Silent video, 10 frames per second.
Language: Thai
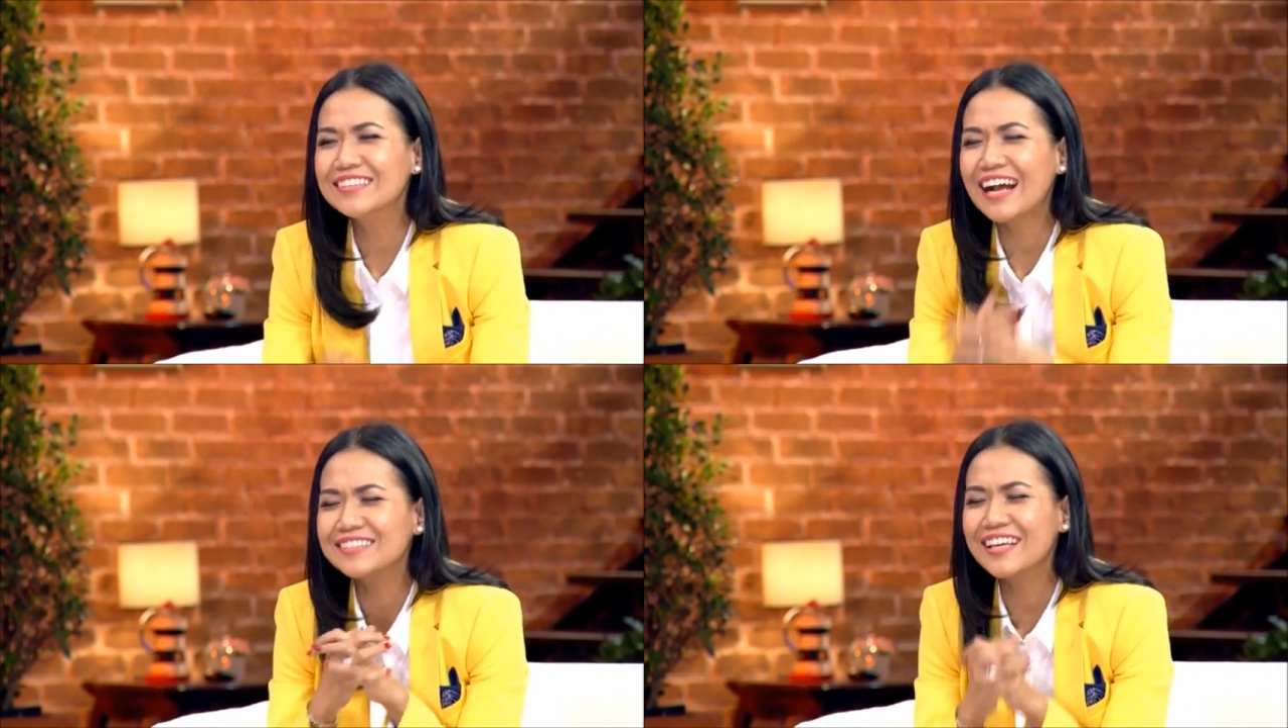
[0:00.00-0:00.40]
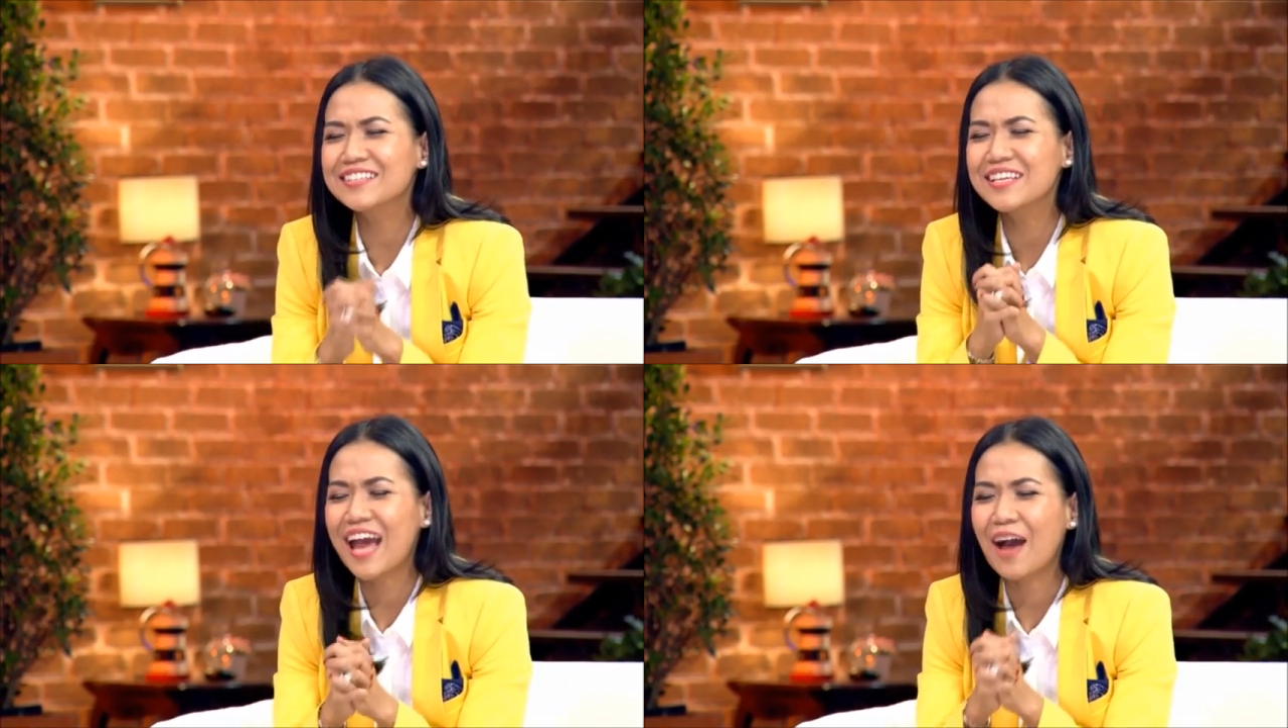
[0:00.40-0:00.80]
รักแห่
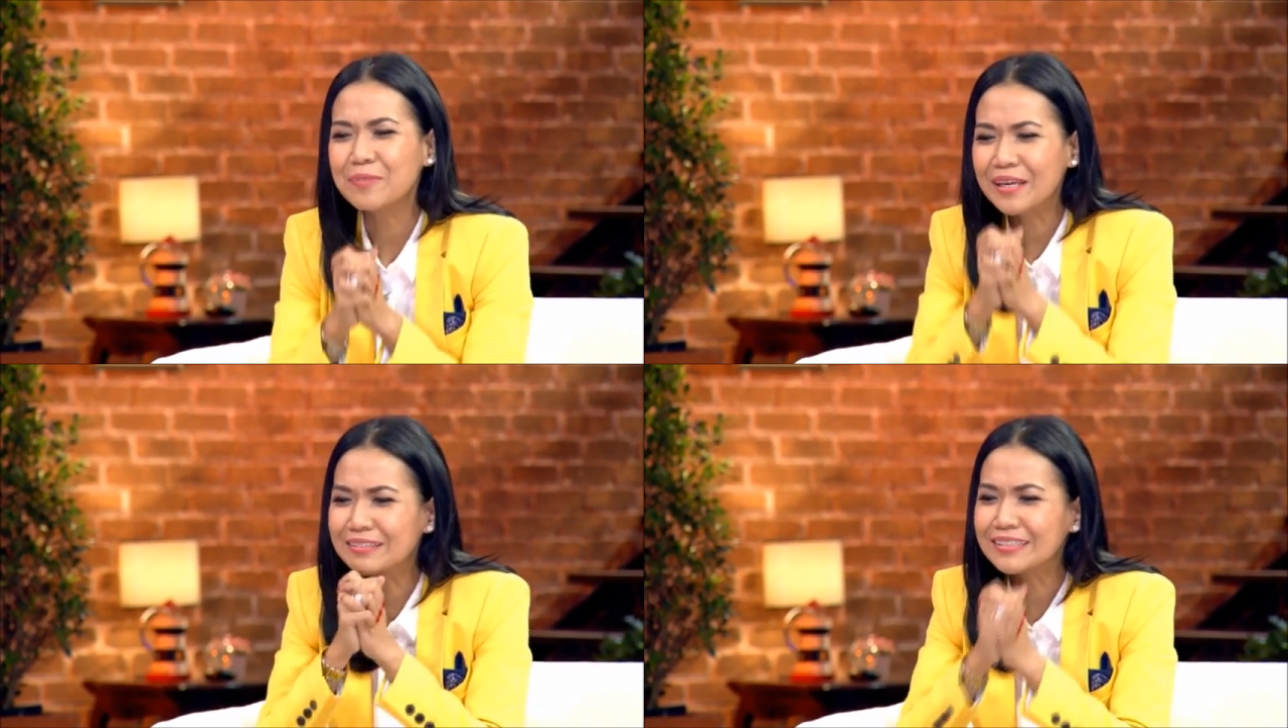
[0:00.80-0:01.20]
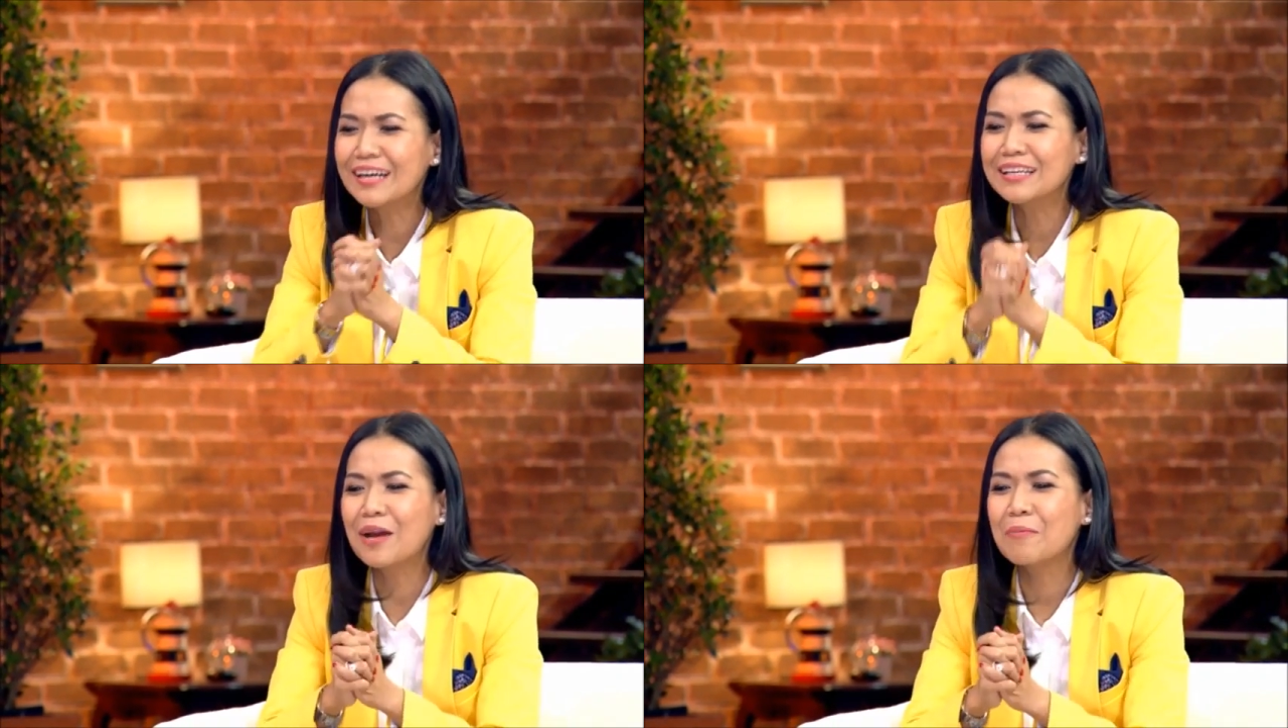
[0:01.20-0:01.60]
งสยามเพียงเรื่
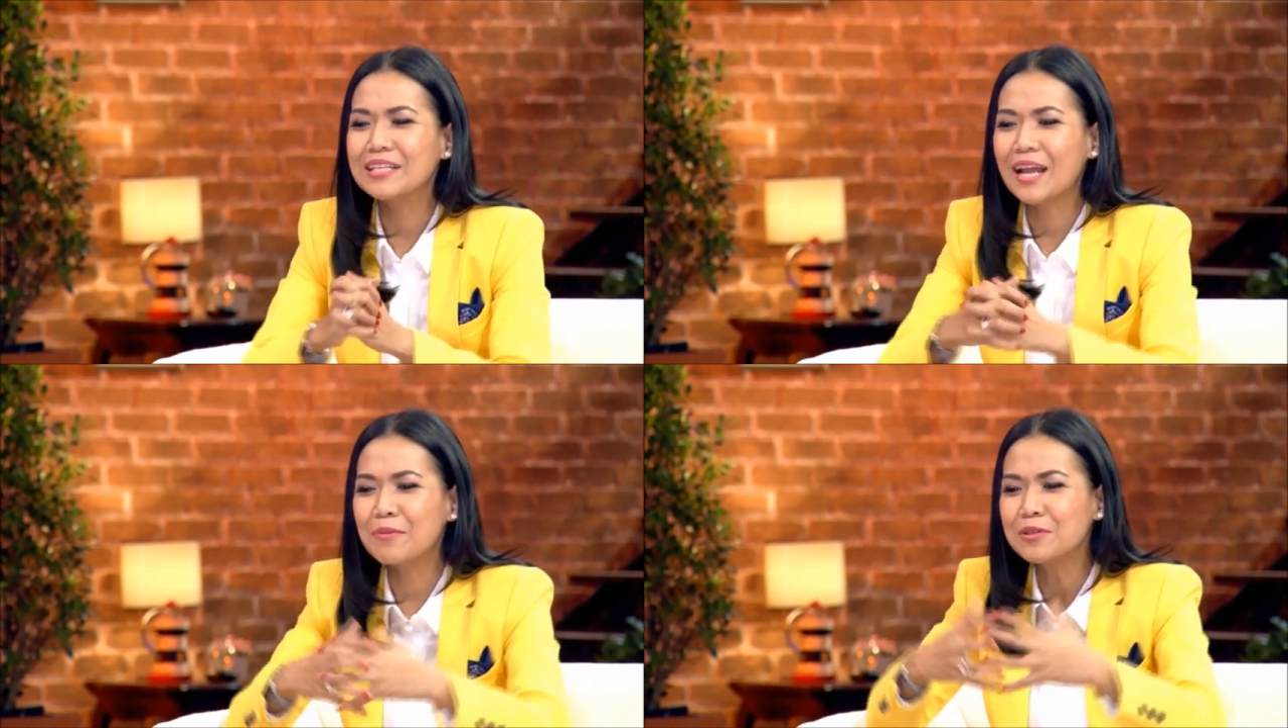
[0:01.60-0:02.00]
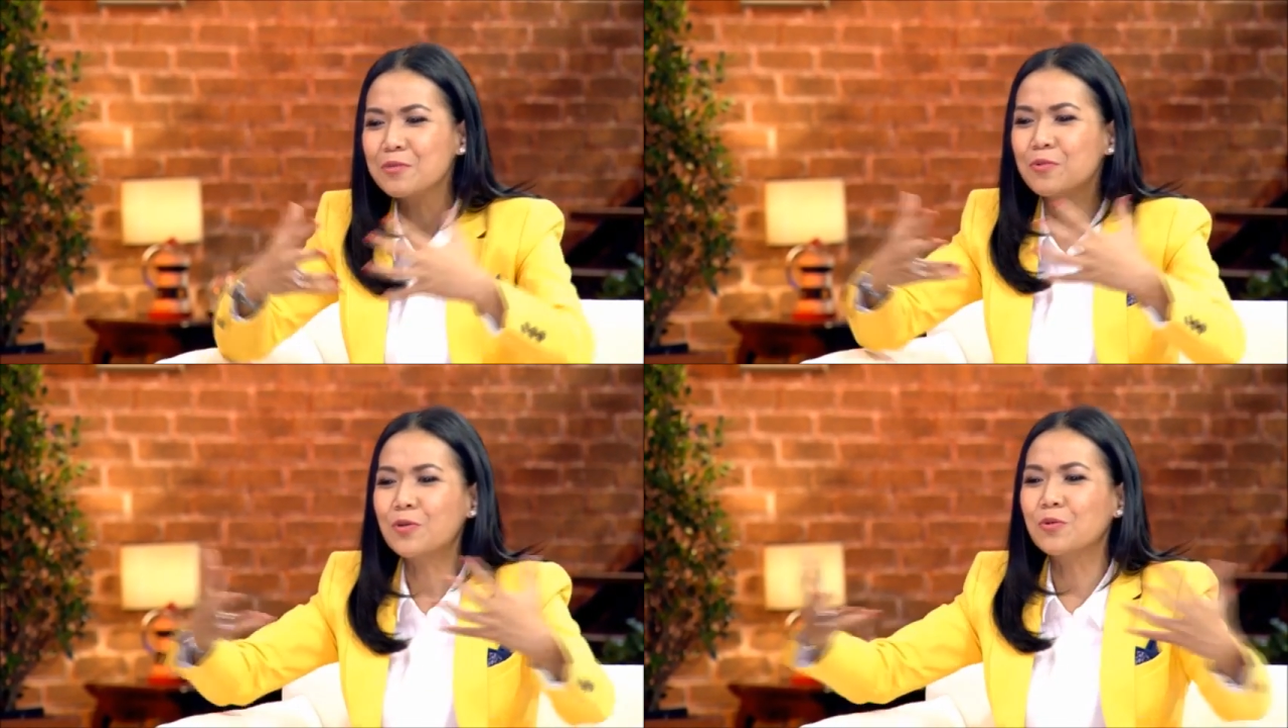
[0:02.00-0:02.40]
องเดียวมันจะทำให้
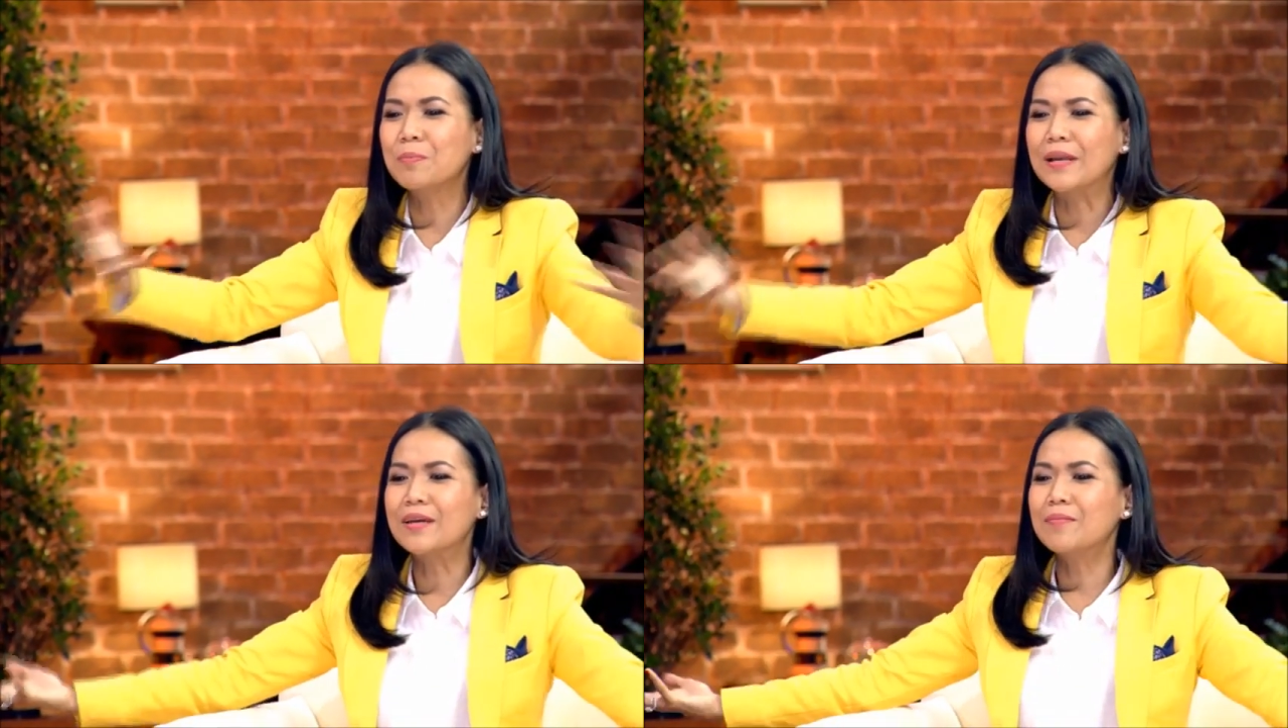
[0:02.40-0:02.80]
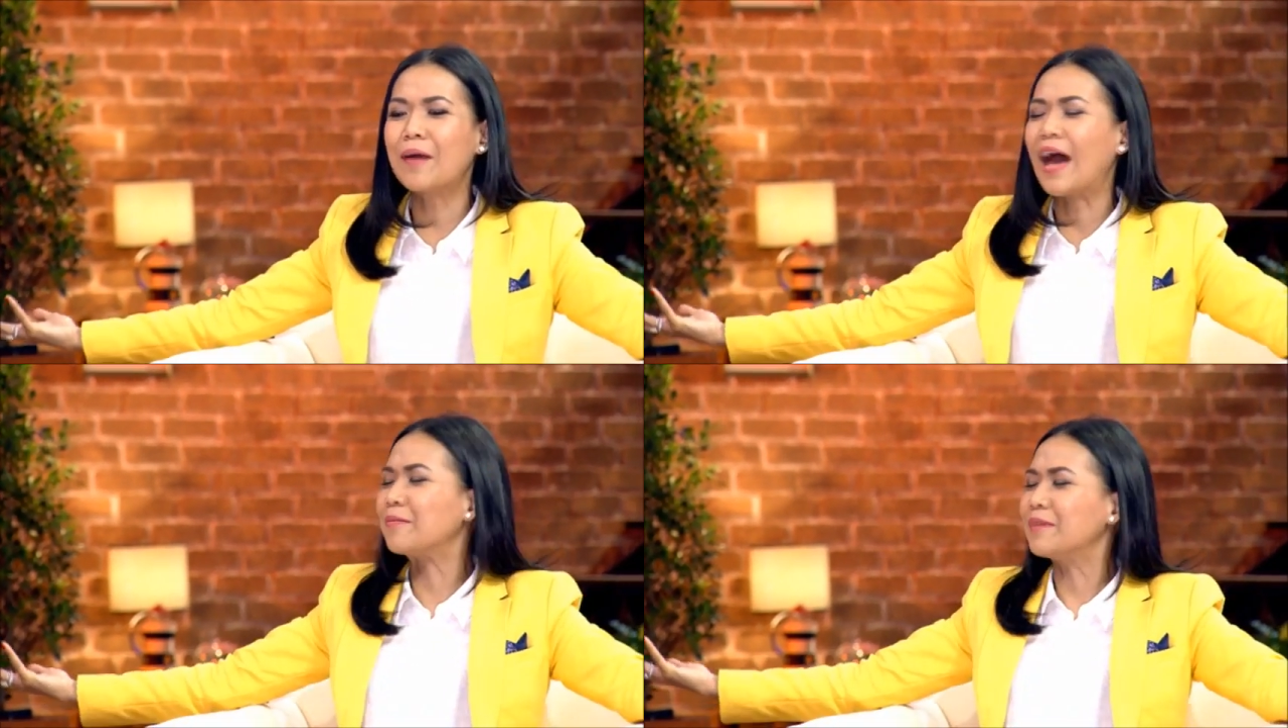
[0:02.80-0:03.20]
ชีวิตคุณพลิก
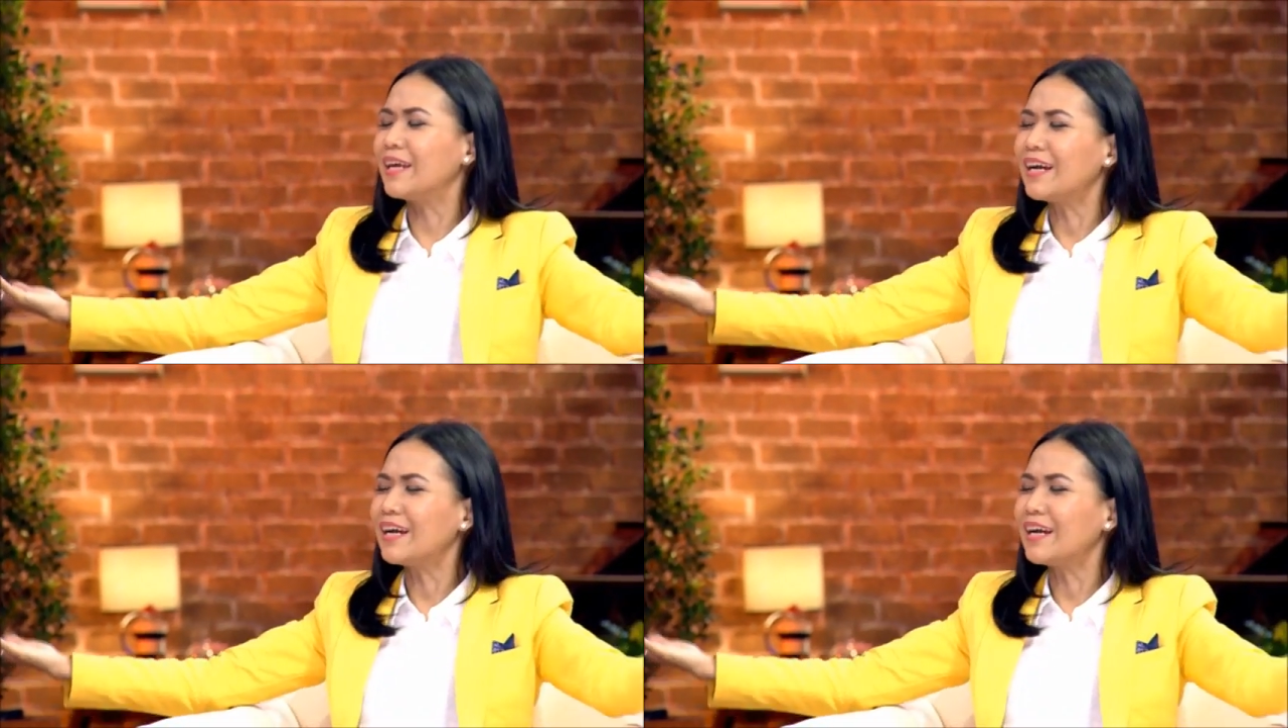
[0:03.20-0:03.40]
ผันไป